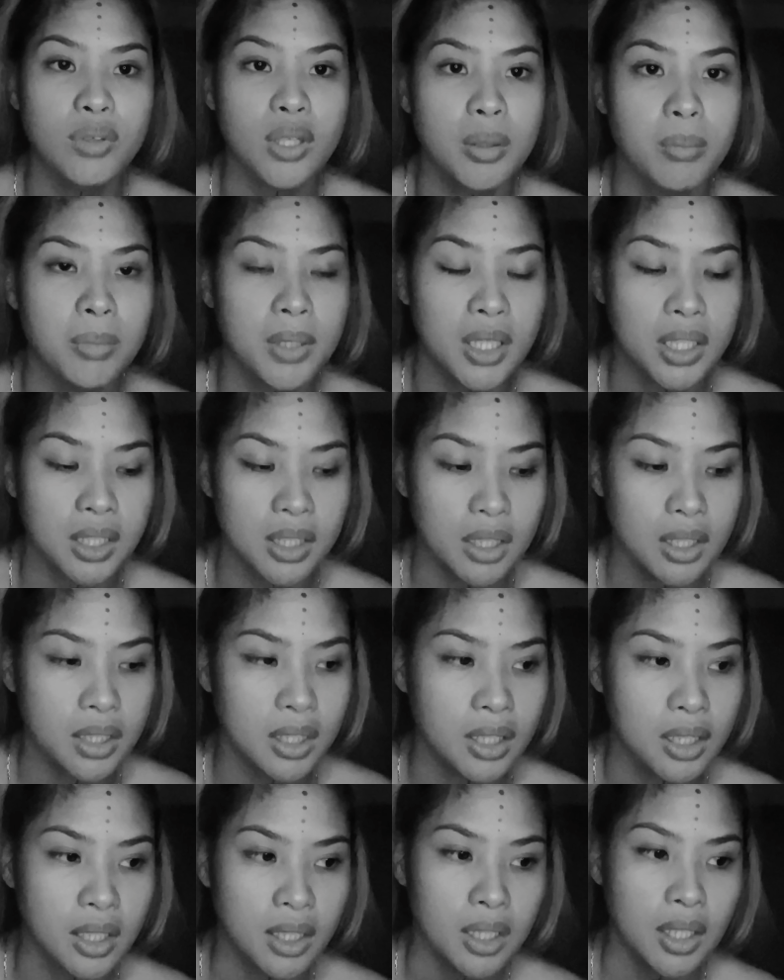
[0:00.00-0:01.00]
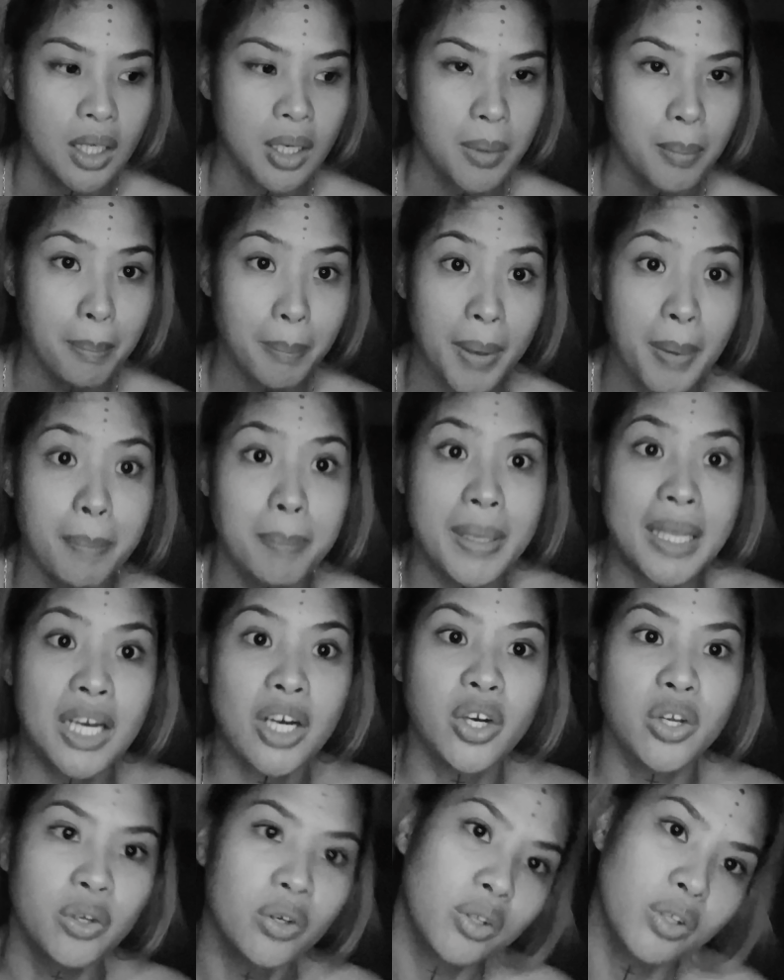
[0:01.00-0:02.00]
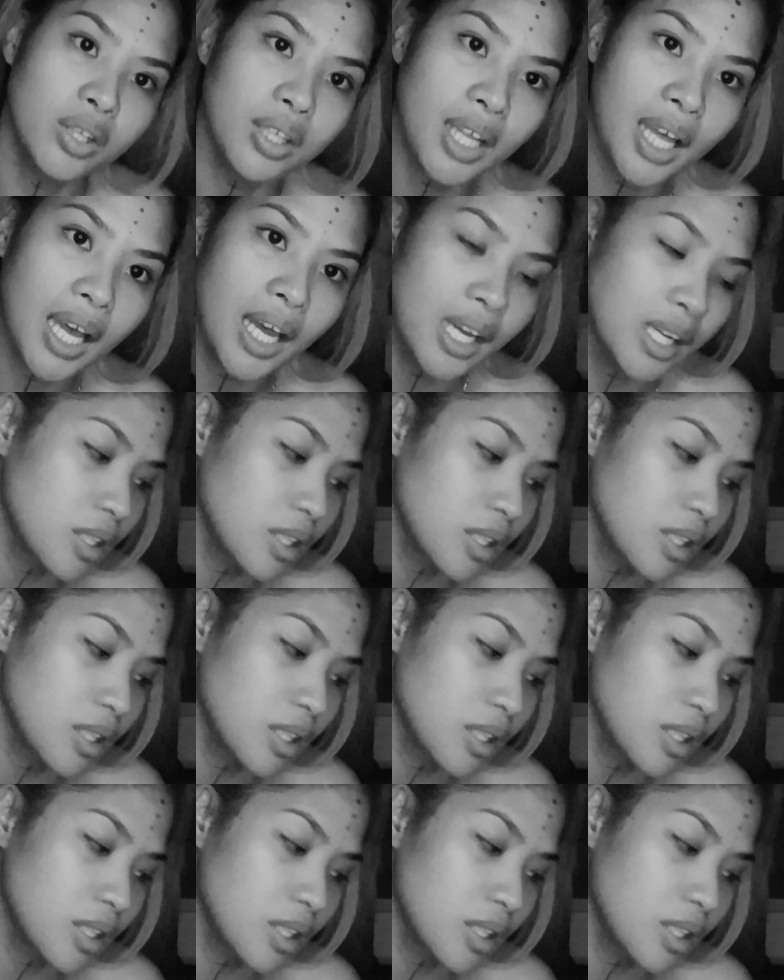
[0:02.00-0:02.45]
naman, pa-period na.